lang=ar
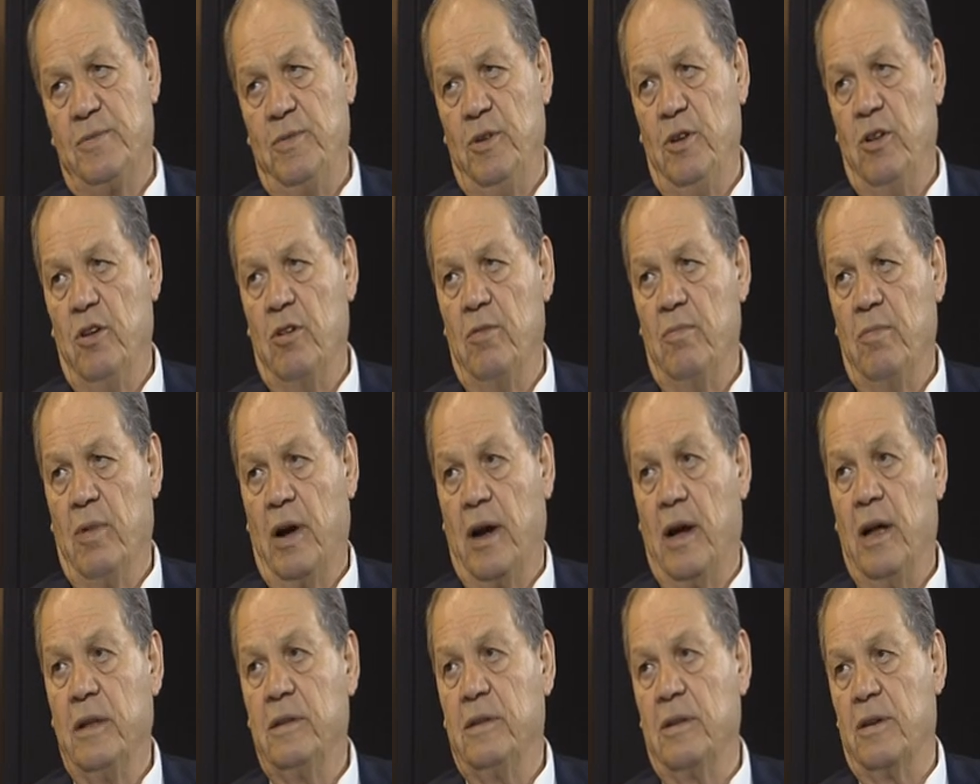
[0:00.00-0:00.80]
لهم
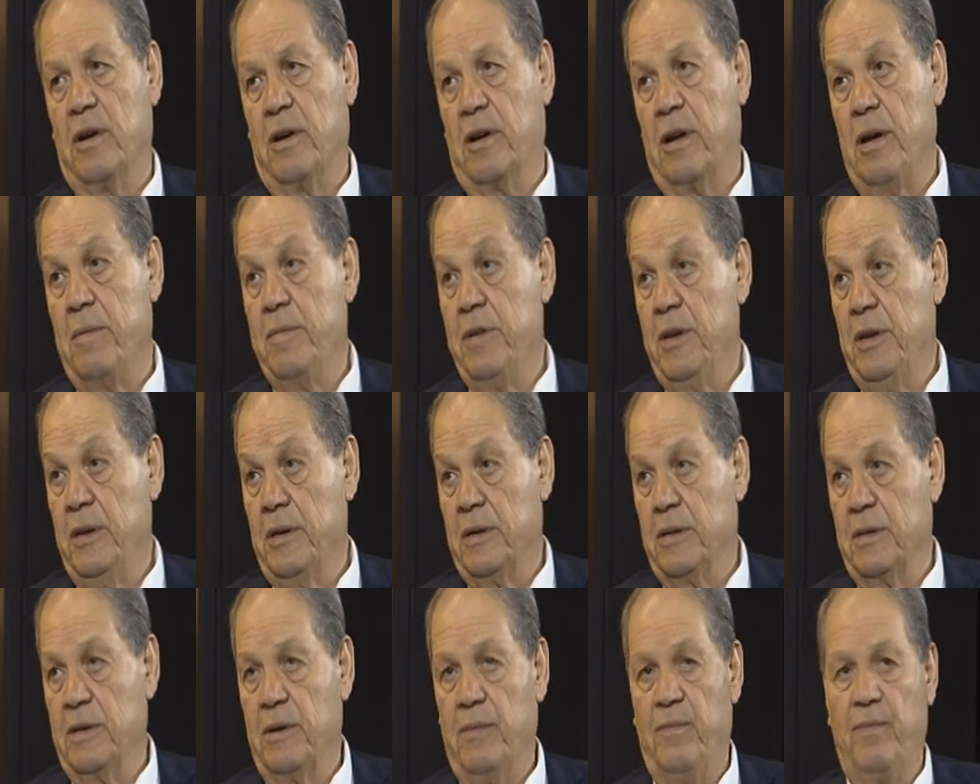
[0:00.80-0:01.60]
خطر
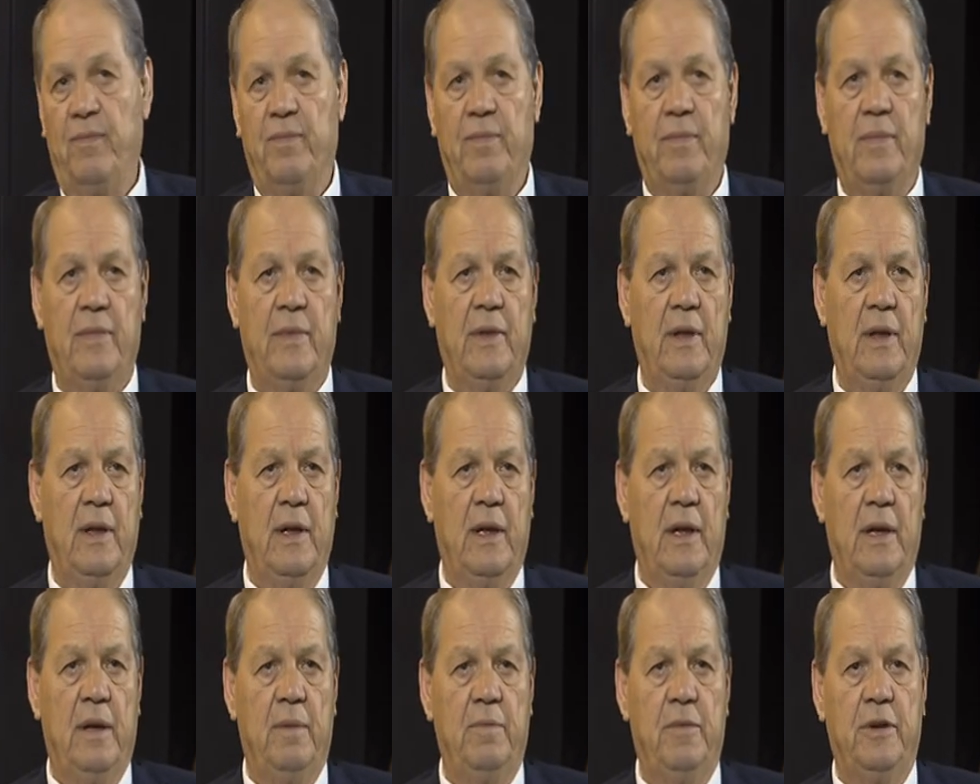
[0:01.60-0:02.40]
كبير
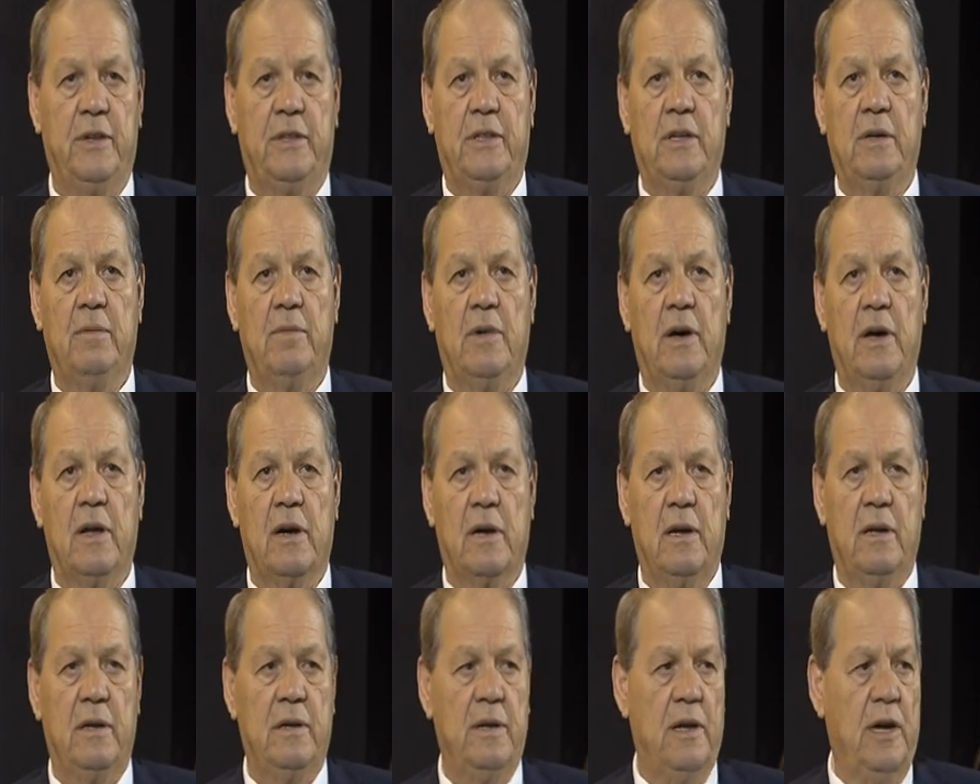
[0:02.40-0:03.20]

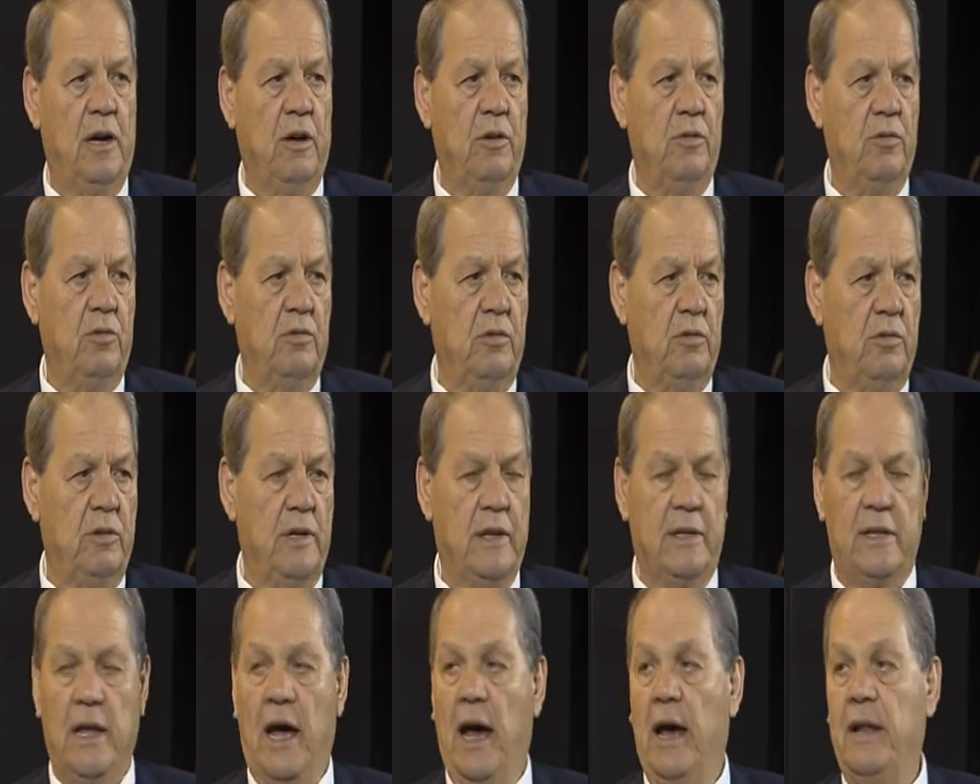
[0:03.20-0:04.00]
باعتبار نحن
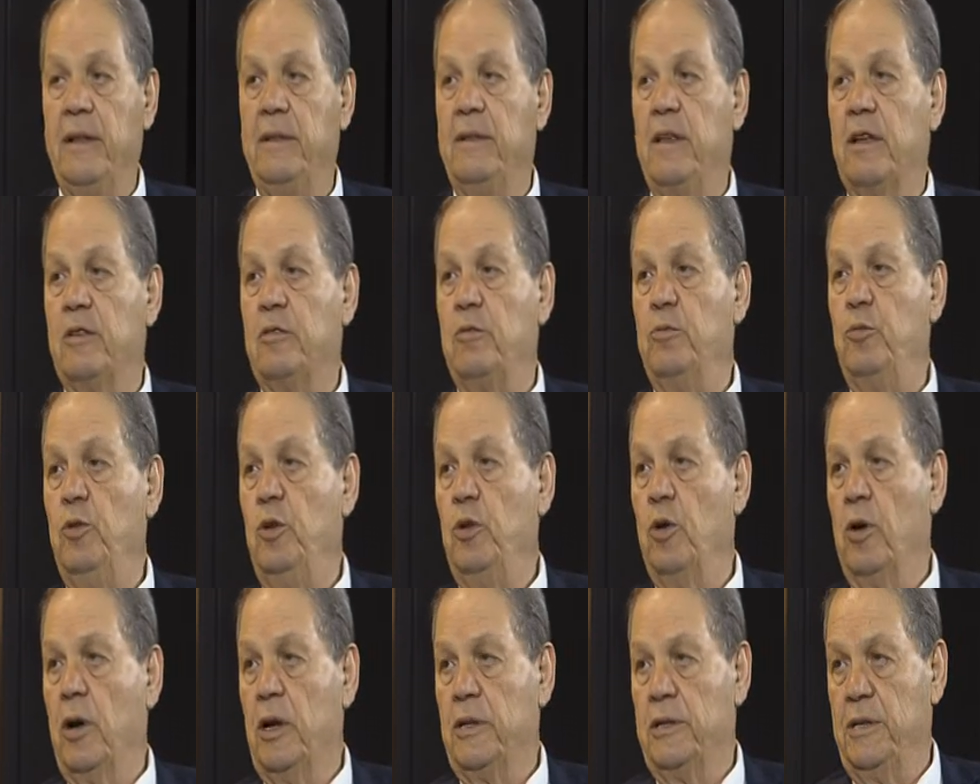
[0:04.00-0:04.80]
نتحدث
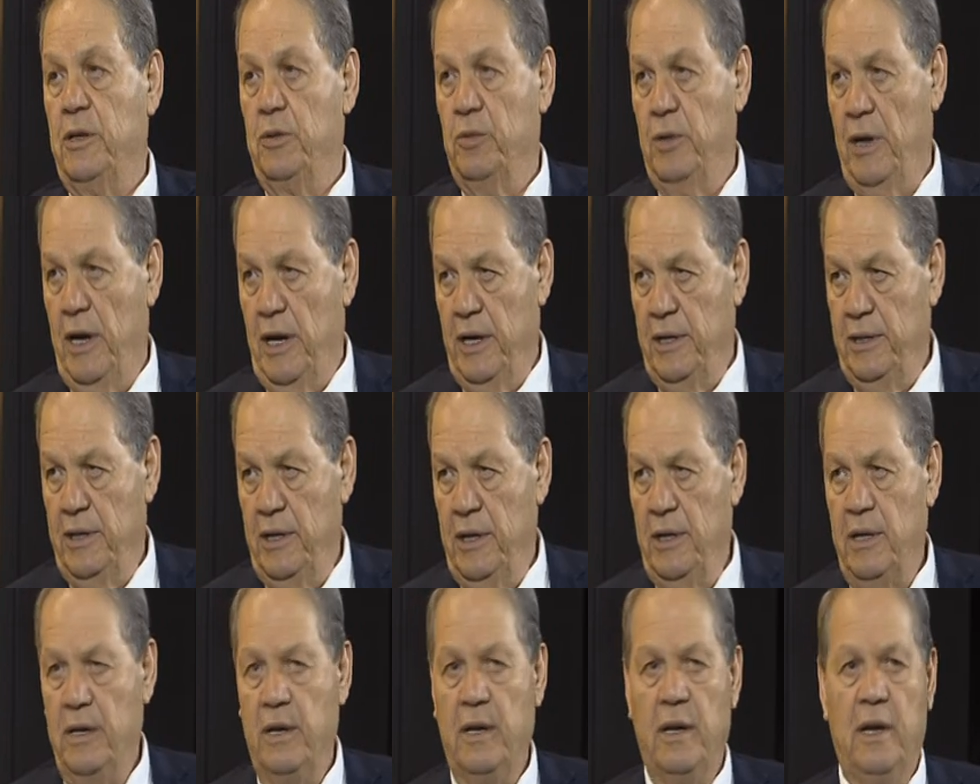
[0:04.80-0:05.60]
بلغة
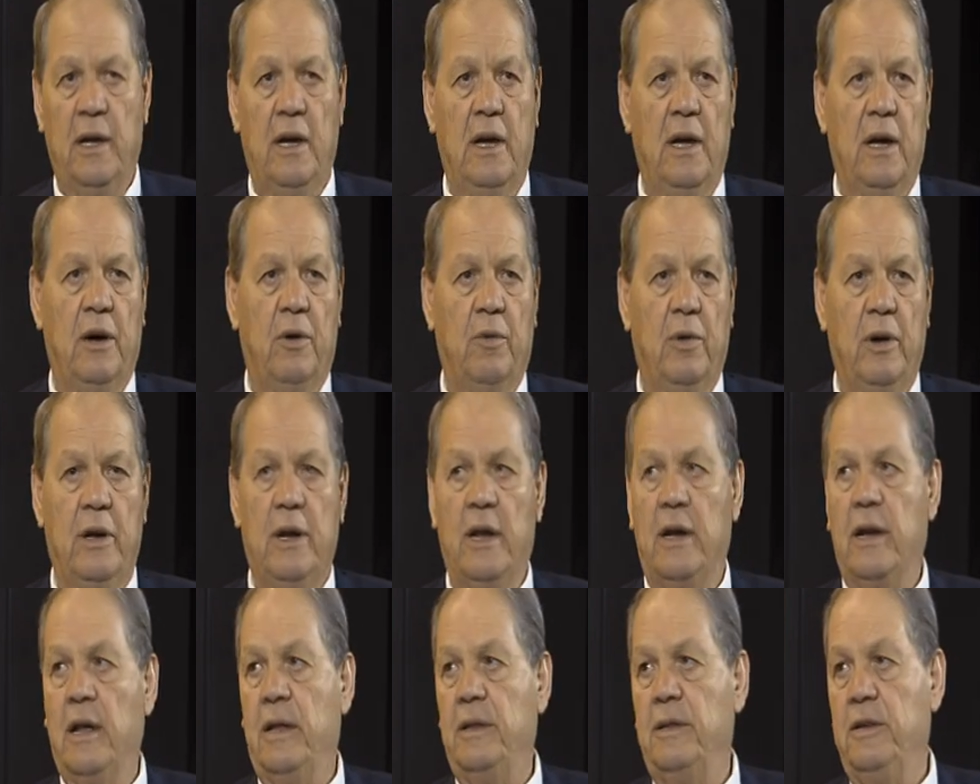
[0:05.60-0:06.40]
واحدة
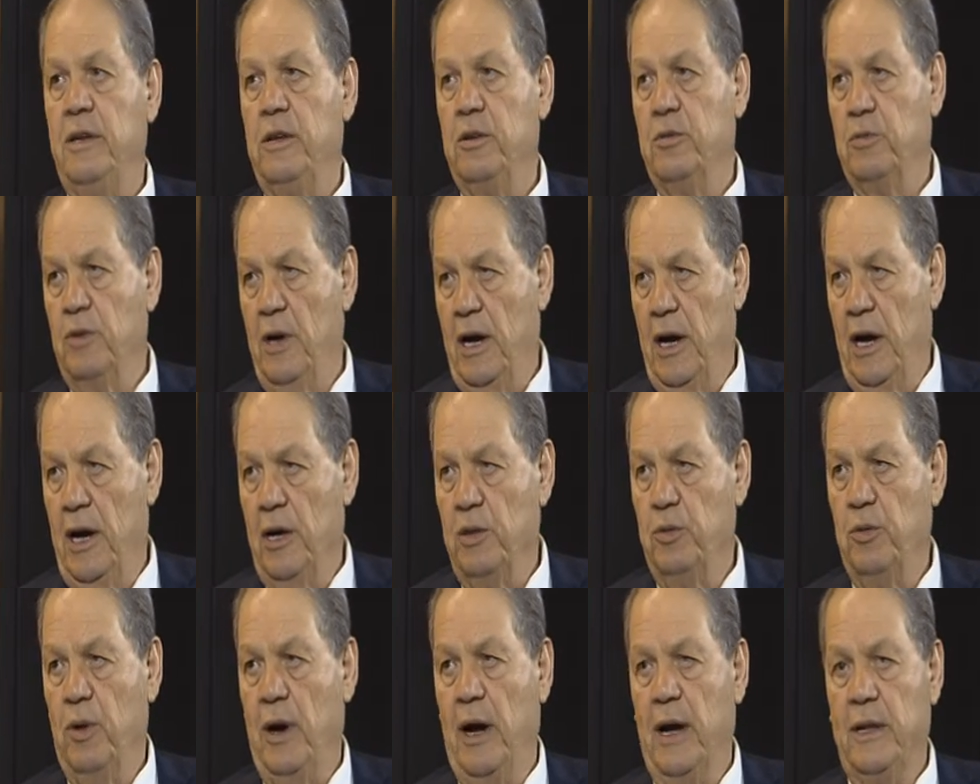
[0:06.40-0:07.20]
ولنا دين
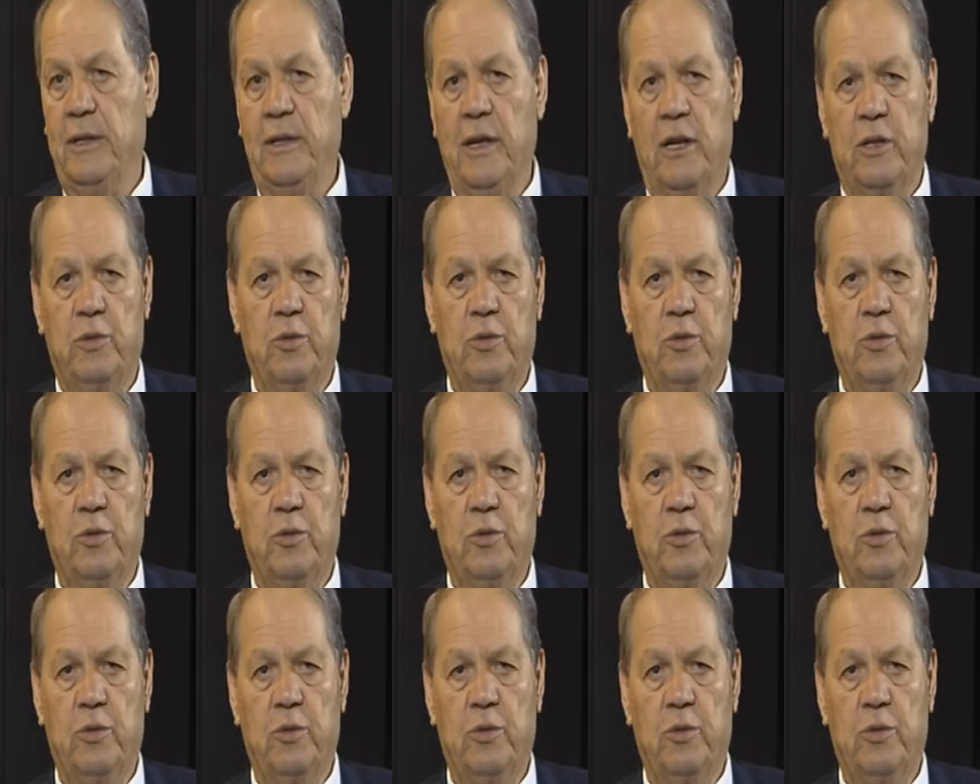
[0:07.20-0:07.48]
واحد وعادات